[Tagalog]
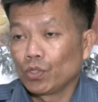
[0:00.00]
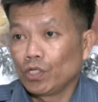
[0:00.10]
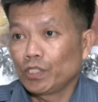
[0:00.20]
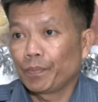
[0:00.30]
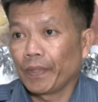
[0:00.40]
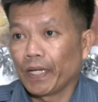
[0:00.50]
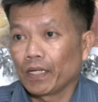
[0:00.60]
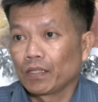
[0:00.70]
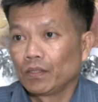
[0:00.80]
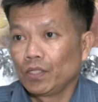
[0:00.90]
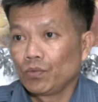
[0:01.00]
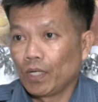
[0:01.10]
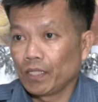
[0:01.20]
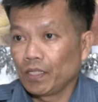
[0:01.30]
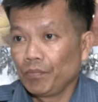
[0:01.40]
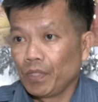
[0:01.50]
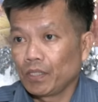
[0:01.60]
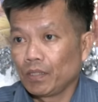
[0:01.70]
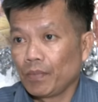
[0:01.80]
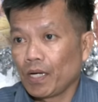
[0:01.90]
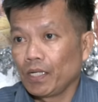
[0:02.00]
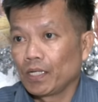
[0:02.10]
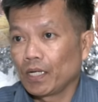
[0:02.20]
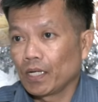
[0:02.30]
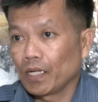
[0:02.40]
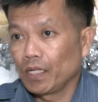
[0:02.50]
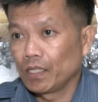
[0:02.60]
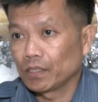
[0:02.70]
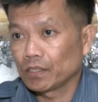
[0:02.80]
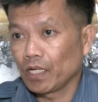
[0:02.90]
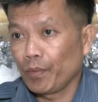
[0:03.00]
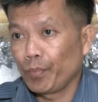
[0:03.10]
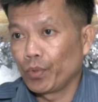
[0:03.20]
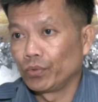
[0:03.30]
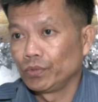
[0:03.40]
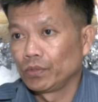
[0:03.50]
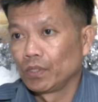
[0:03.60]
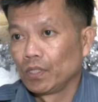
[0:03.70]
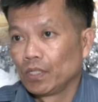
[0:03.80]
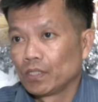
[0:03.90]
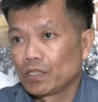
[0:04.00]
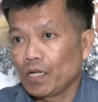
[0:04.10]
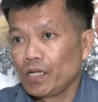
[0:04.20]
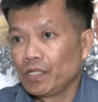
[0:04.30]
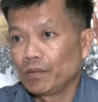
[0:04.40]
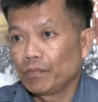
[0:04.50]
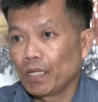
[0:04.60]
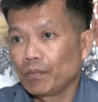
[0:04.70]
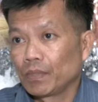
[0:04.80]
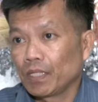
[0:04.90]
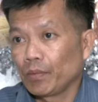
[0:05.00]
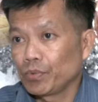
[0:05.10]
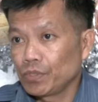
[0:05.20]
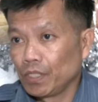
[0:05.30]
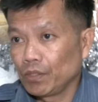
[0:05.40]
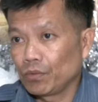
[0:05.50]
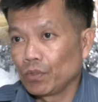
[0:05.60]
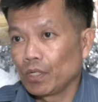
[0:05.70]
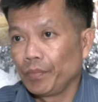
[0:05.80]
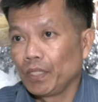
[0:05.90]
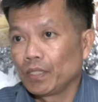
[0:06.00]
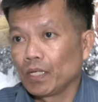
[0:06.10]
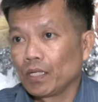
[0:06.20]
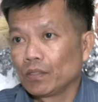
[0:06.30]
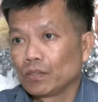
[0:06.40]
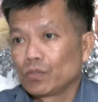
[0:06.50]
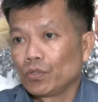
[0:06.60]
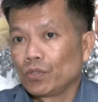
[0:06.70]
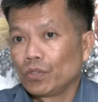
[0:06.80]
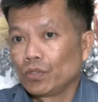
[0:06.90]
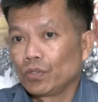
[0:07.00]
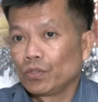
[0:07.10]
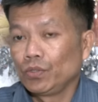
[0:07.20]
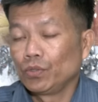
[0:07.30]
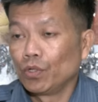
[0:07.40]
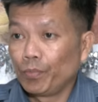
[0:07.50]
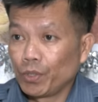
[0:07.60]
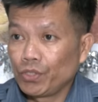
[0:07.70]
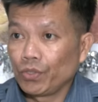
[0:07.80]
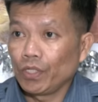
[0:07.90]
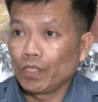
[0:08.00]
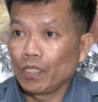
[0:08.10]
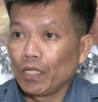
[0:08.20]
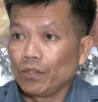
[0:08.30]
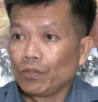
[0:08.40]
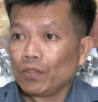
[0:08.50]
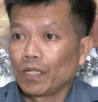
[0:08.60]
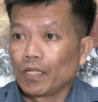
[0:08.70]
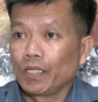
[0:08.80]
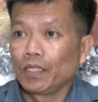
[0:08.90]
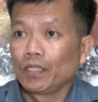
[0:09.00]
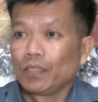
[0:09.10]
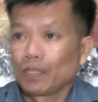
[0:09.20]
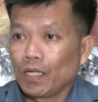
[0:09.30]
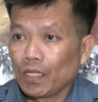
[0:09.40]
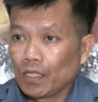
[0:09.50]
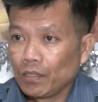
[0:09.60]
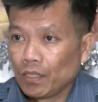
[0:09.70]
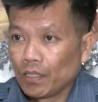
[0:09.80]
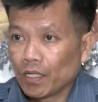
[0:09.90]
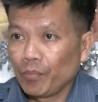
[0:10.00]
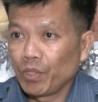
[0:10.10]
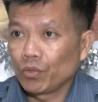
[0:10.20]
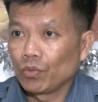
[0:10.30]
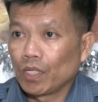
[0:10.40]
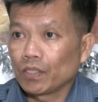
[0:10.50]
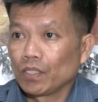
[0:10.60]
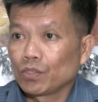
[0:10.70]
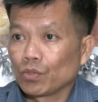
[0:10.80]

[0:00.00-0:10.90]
suspect na yung ating biktima ay naglagay ng cellphone sa kanyang bag matapos niya itong gamitin. So, yung opportunity na yon ay kaagad ginrab nitong ating